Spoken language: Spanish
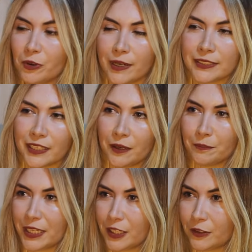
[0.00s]
como vas a
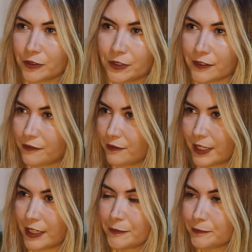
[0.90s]
México en una
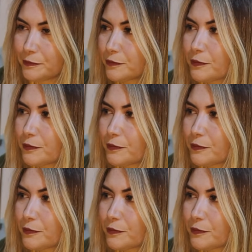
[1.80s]
em,